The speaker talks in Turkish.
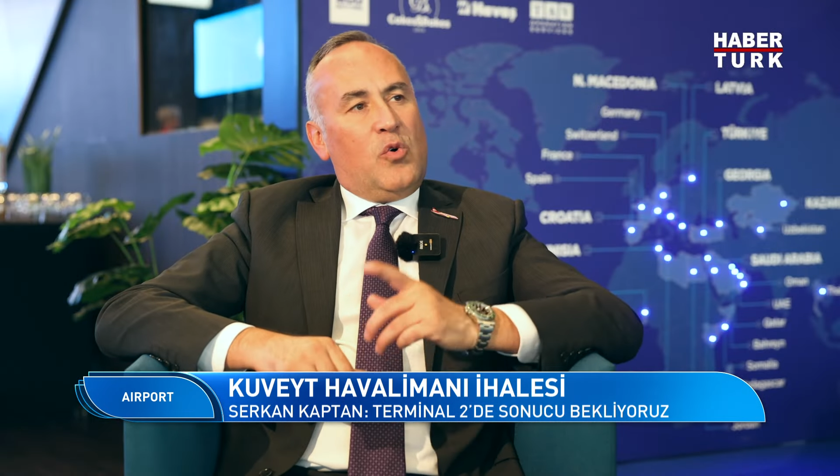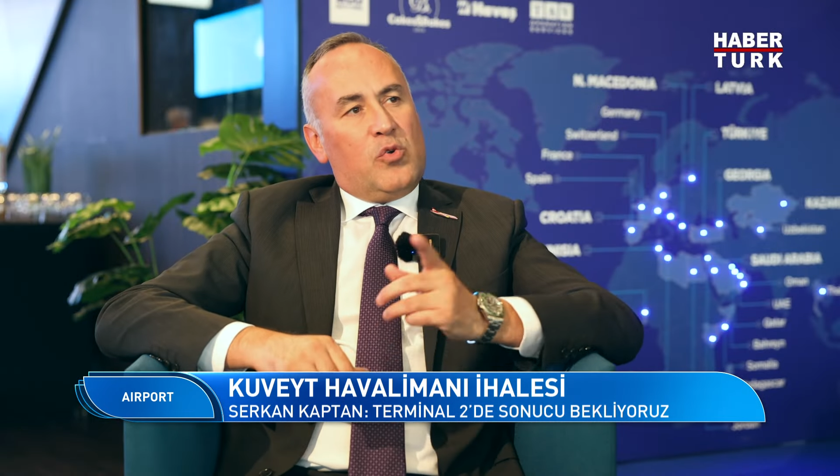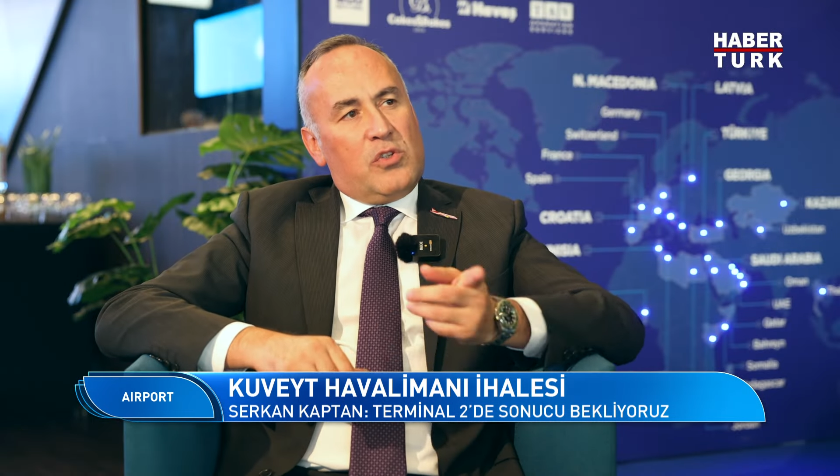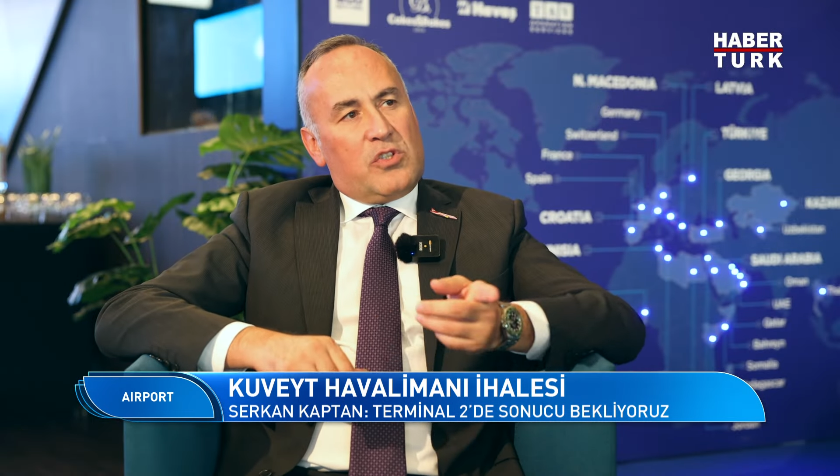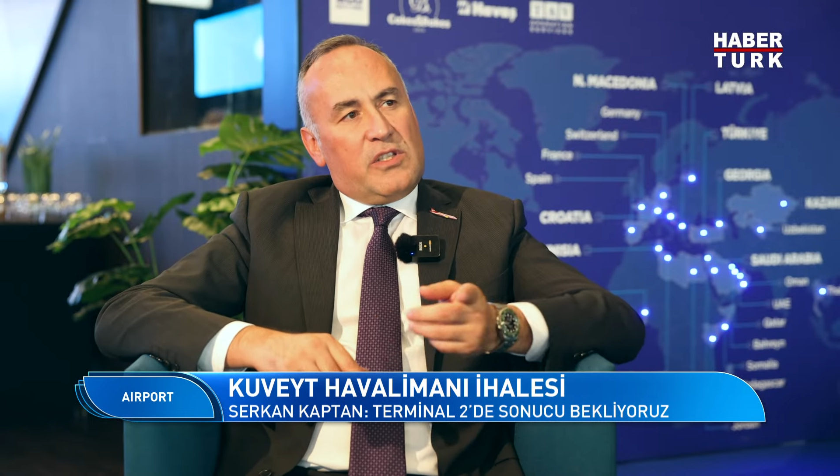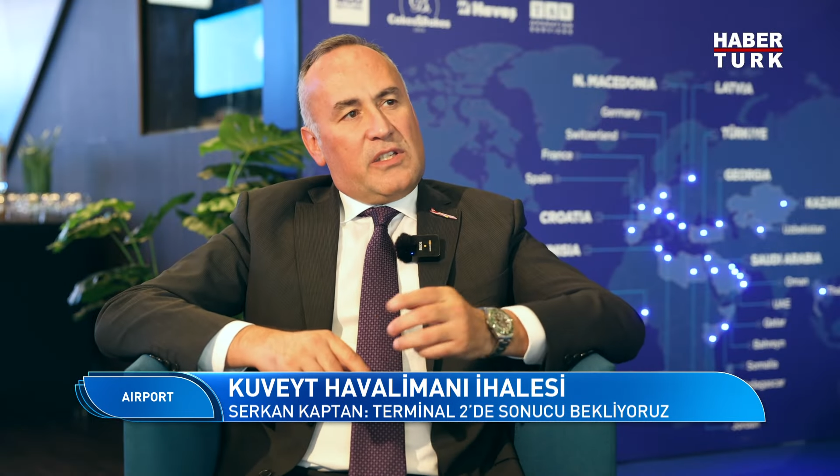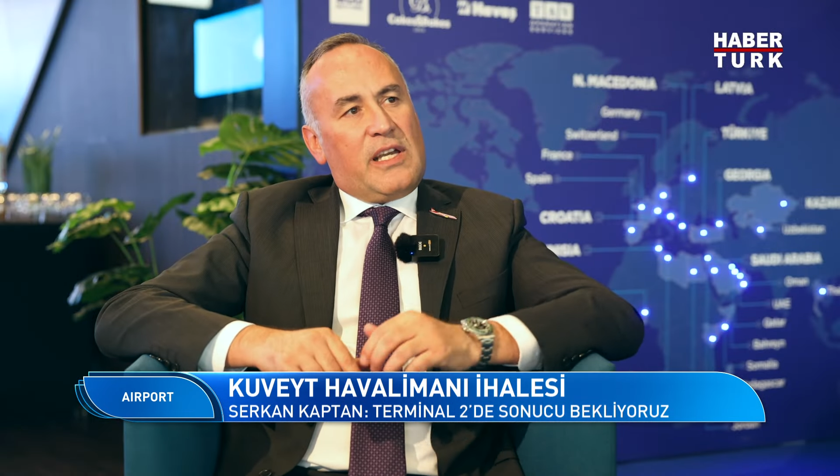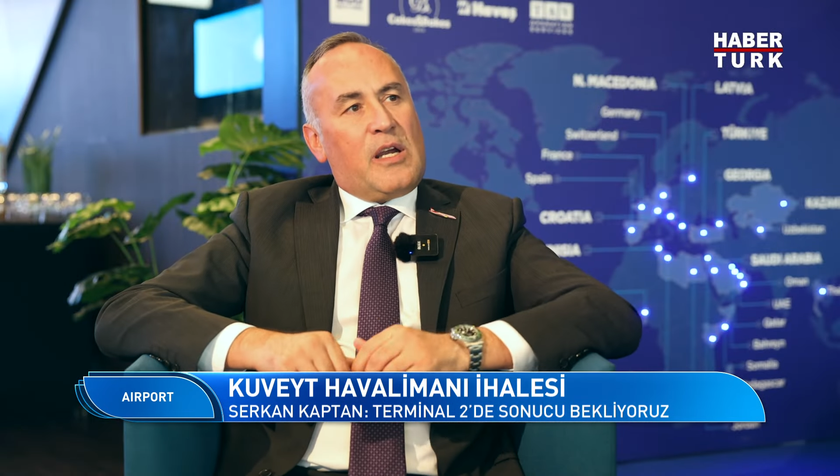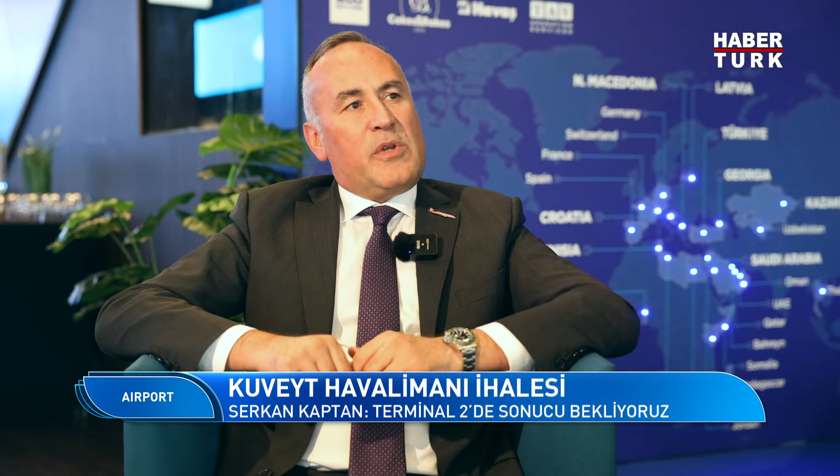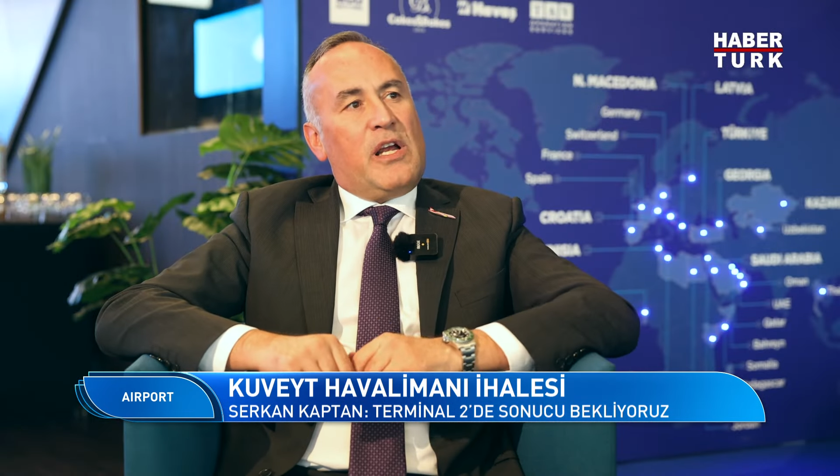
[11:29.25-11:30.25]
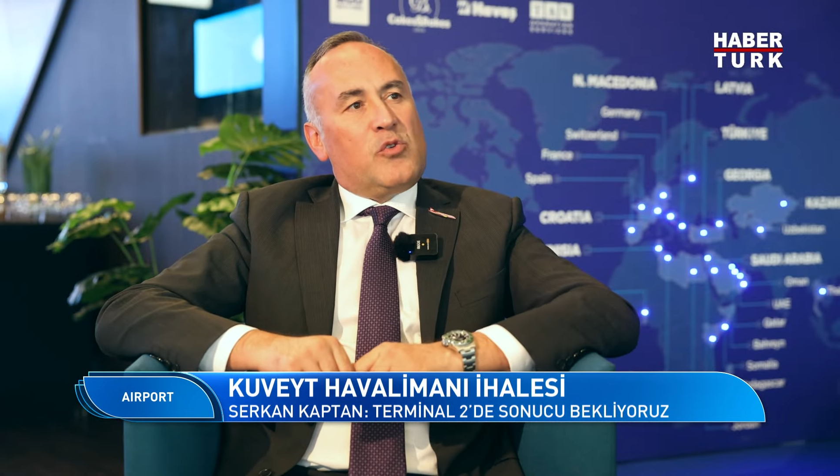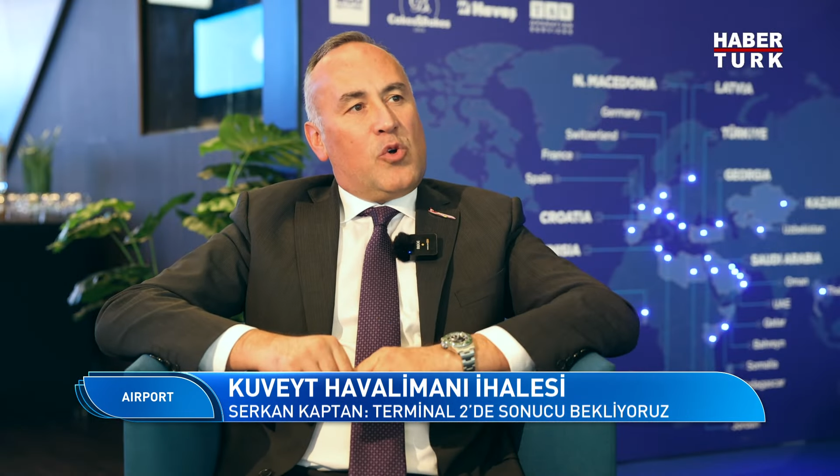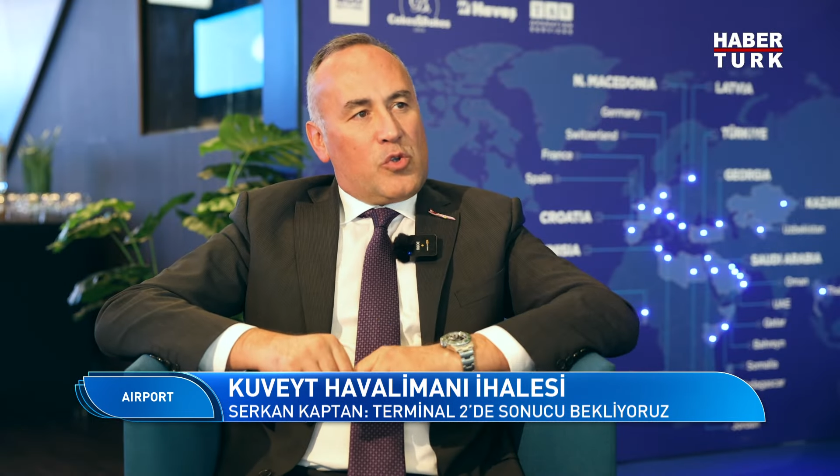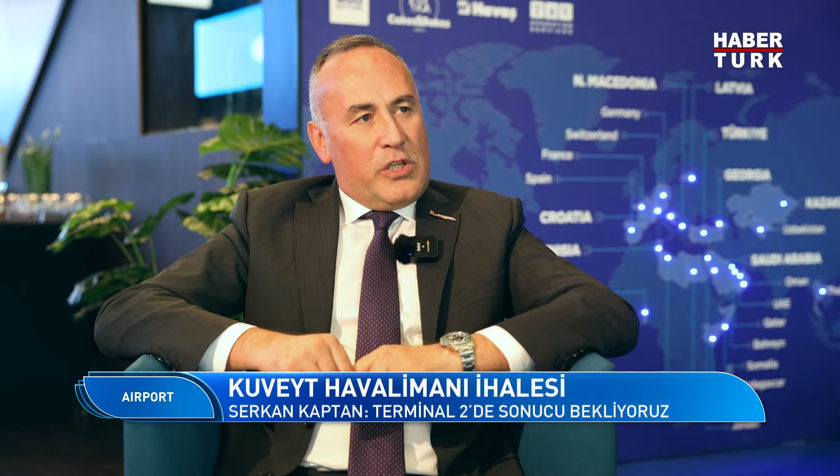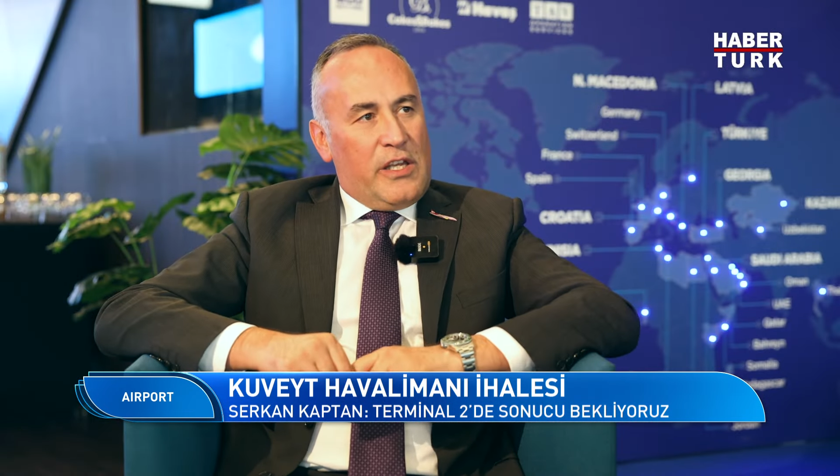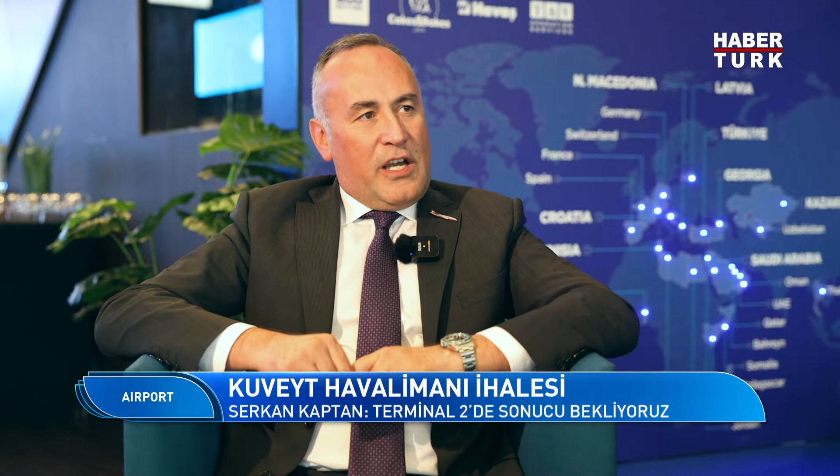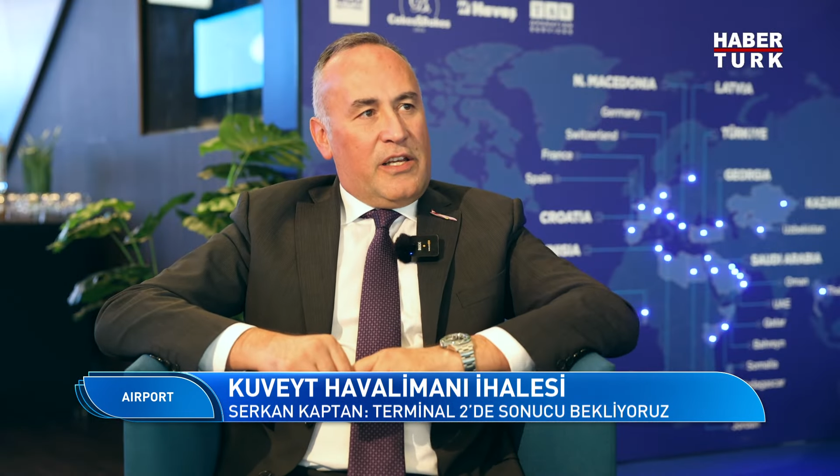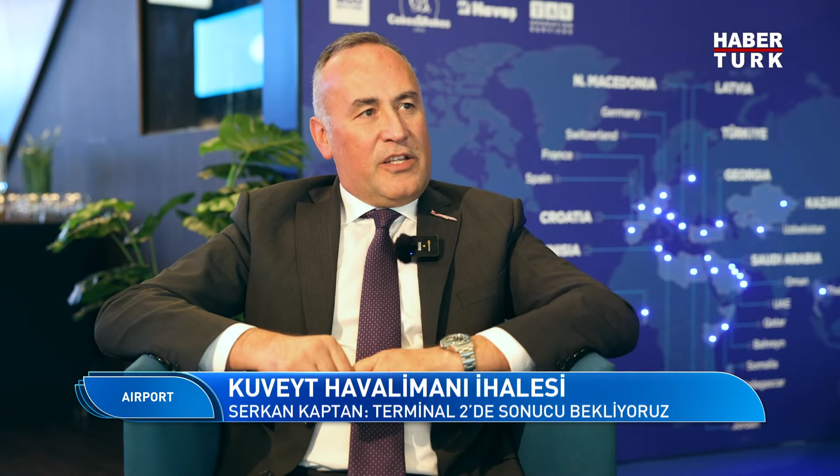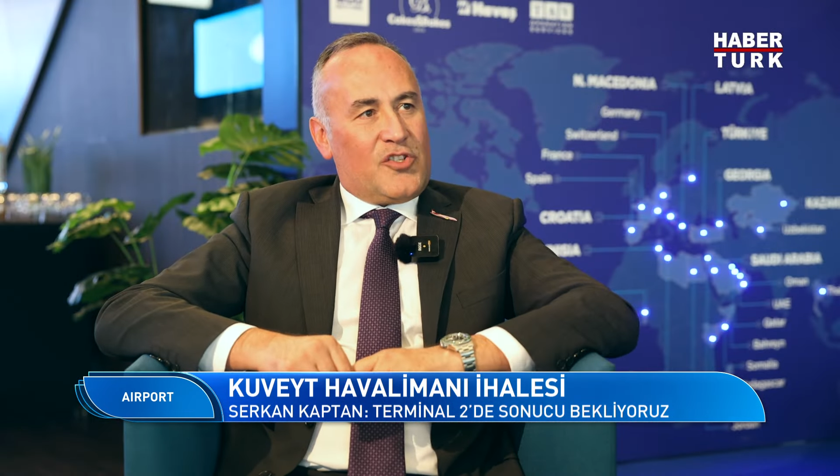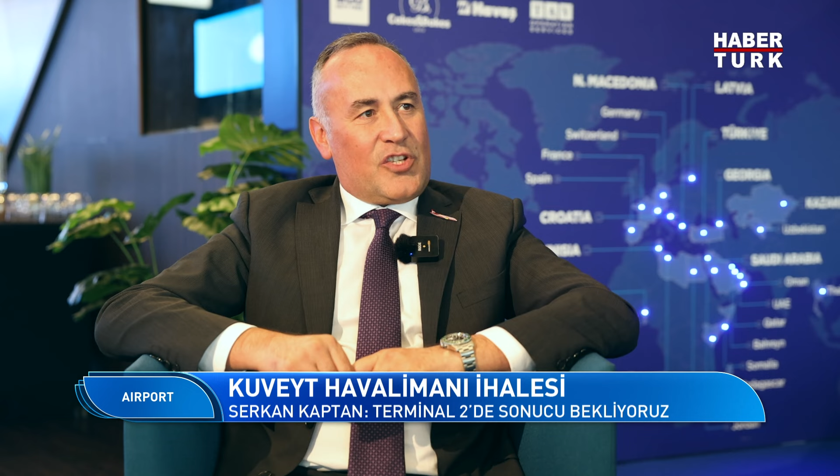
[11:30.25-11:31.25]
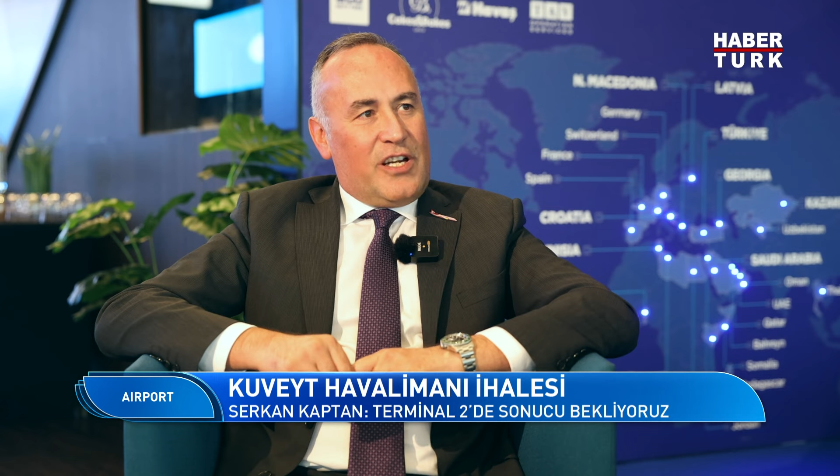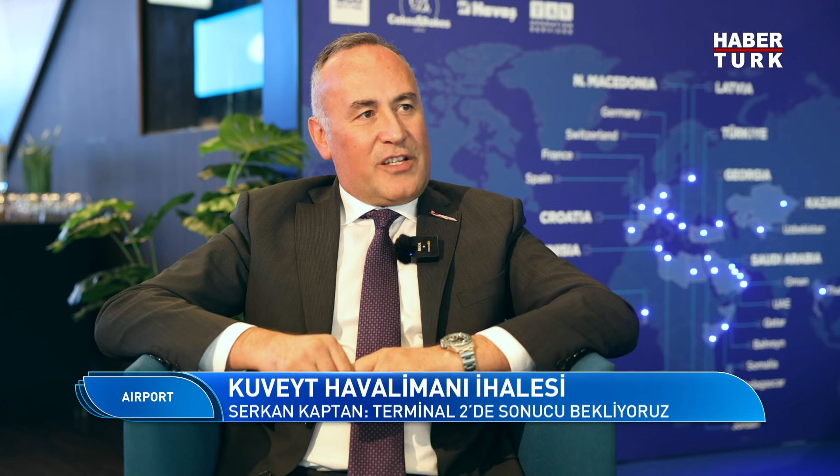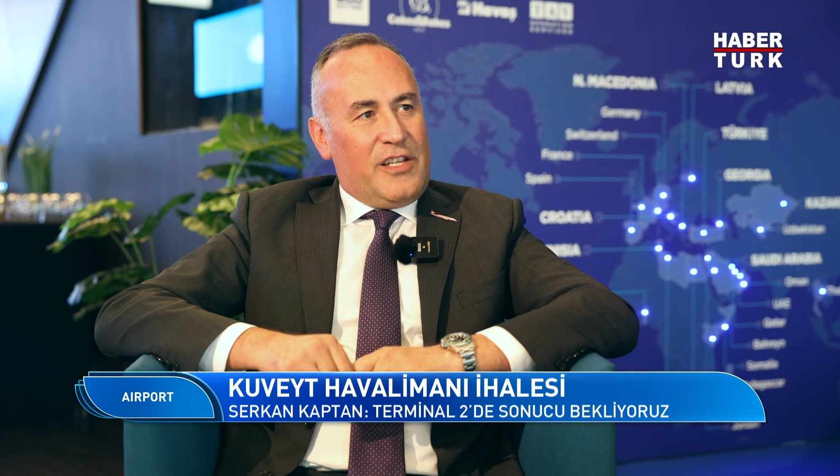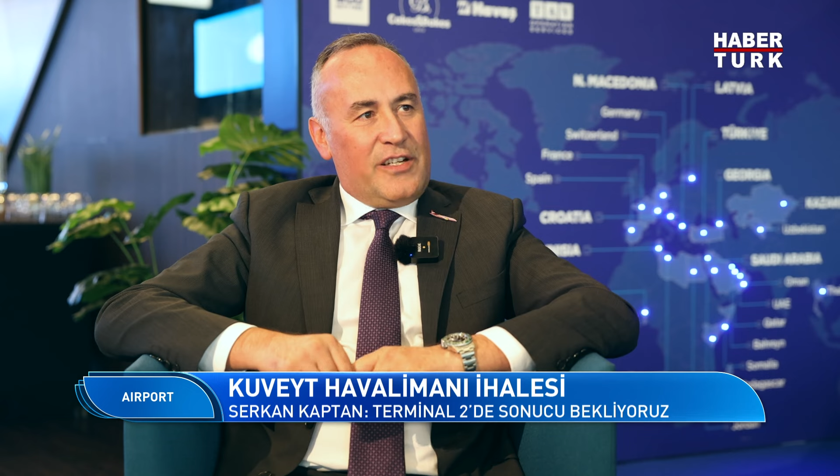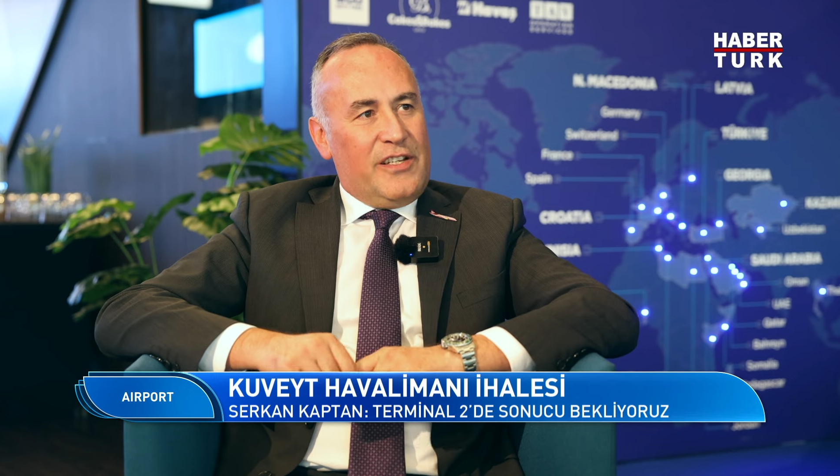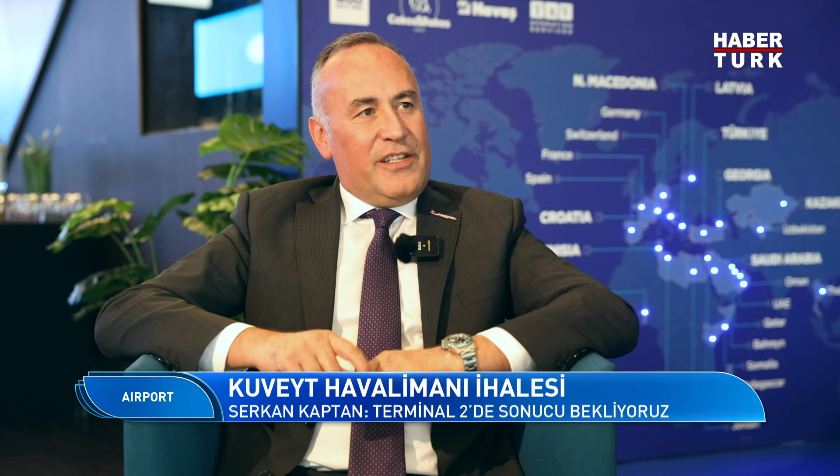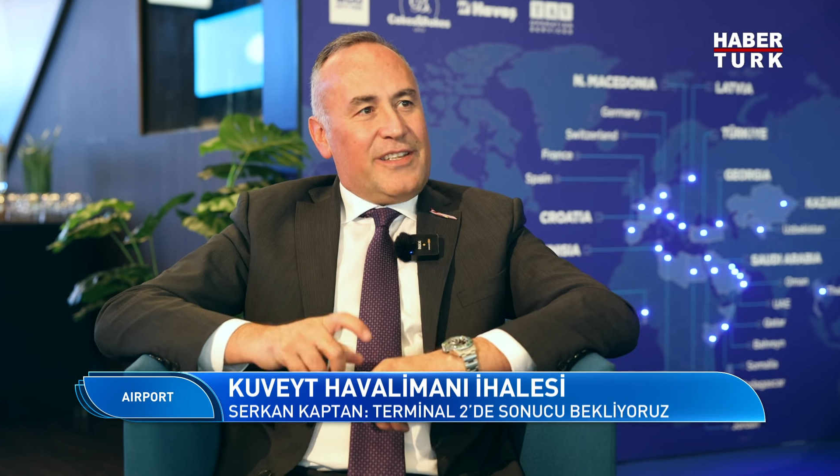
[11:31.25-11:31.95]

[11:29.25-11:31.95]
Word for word: Onun dışında Terminal 4'ü de ihaleye çıkardılar.